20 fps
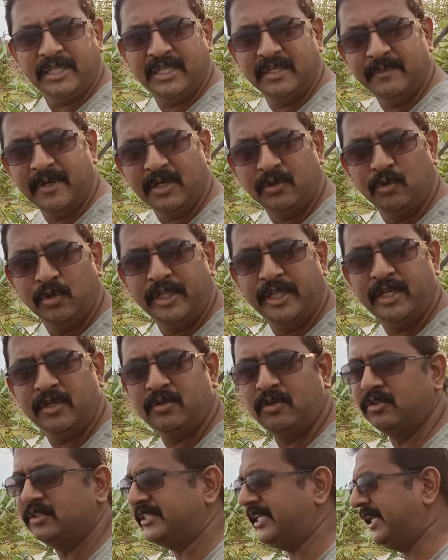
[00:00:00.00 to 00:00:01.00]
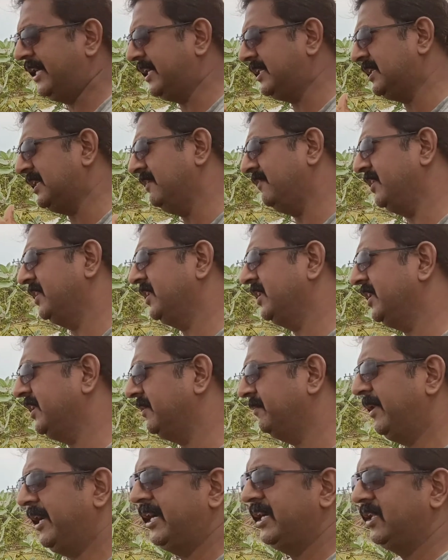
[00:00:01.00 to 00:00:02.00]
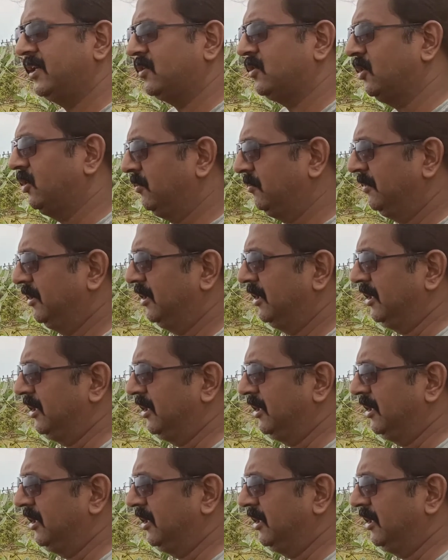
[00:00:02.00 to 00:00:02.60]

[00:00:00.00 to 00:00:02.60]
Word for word: அதிகமாக குழி இருக்கும் சில இடத்துல வந்து மேடு இருக்கும்